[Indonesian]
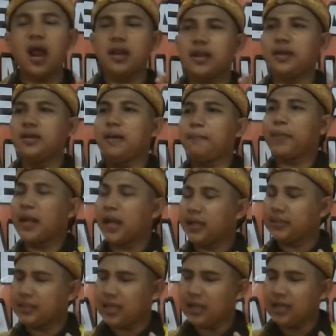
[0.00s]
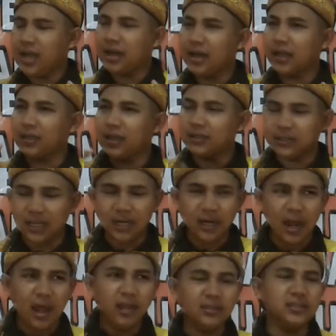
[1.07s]
Ada yang pengen jadi anak yang
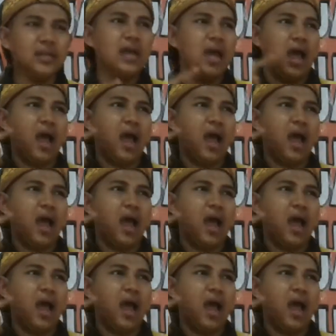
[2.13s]
cerdas,